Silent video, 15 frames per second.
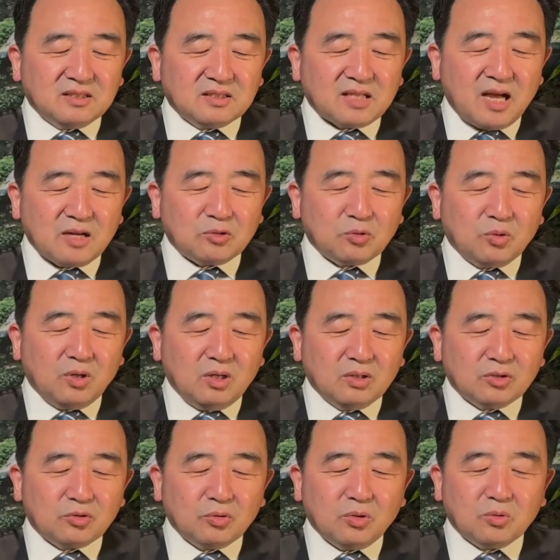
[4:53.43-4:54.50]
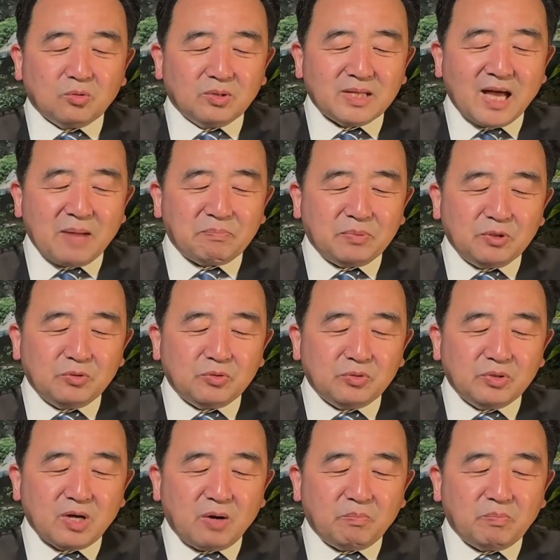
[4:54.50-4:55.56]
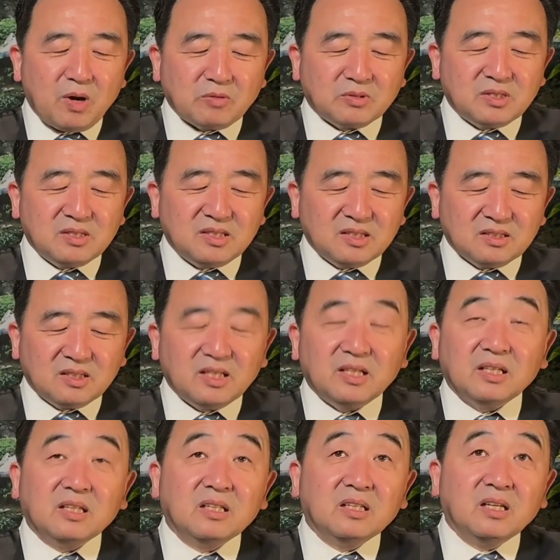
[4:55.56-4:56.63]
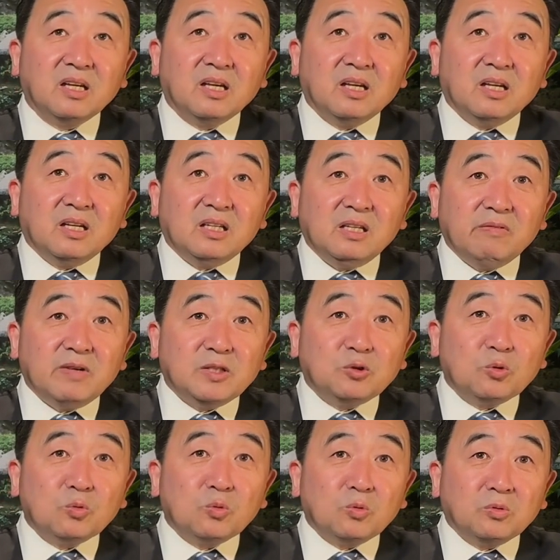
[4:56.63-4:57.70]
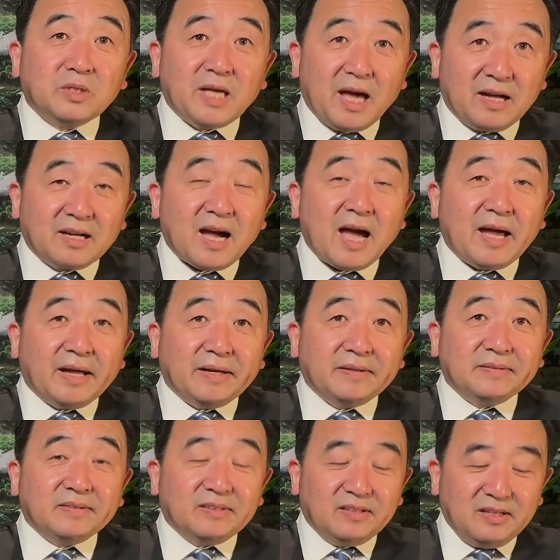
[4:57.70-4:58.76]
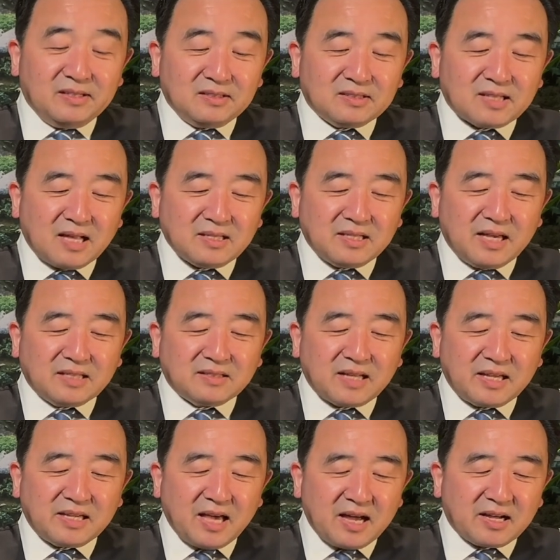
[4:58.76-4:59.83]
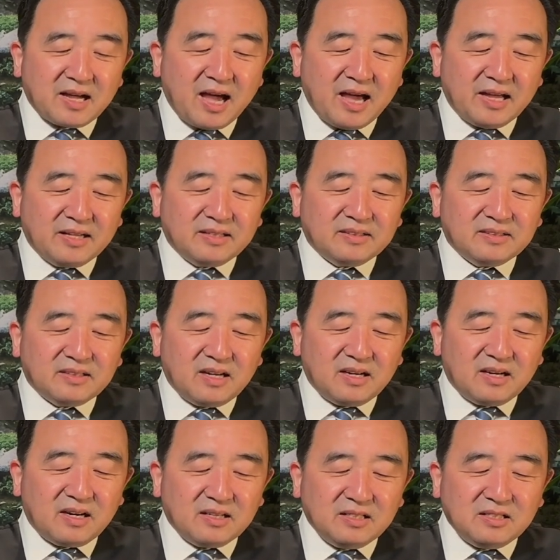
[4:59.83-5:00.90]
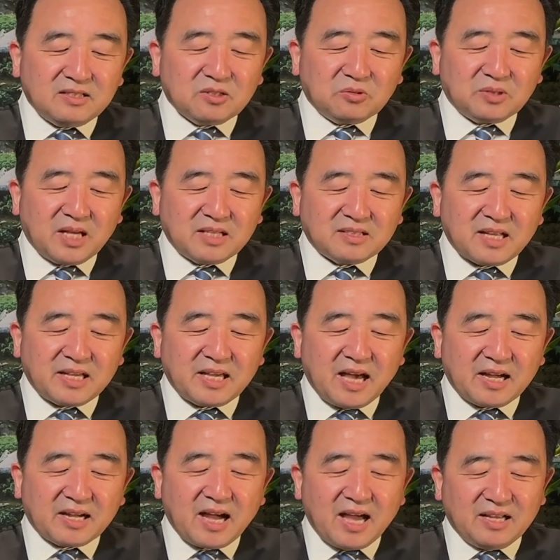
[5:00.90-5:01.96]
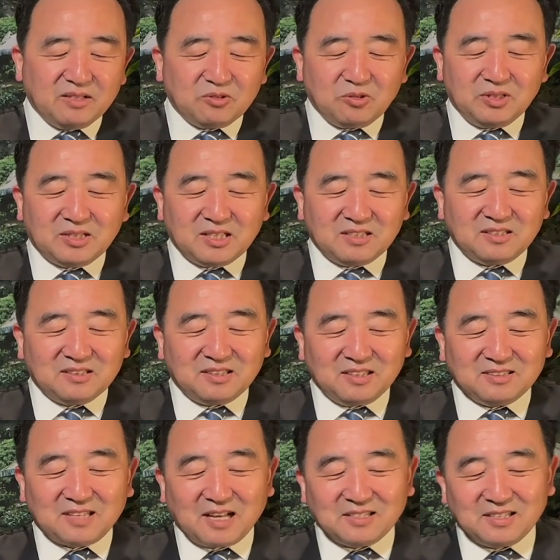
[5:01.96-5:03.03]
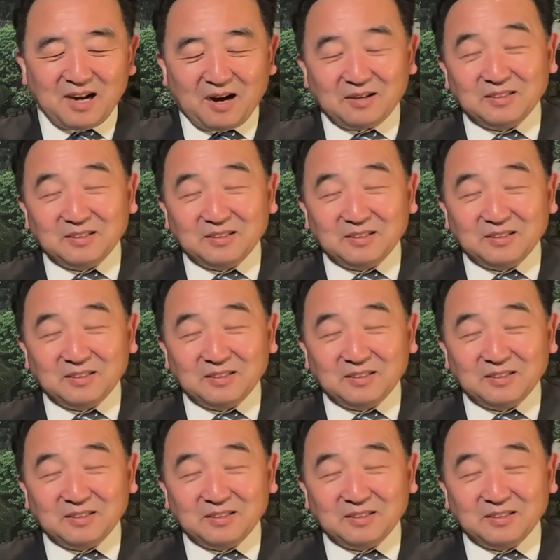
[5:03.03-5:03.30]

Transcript: 他说，所有国家必须要保持警惕，因为中共掩盖，零三年在掩盖，一九年在掩盖，所以这是第三下。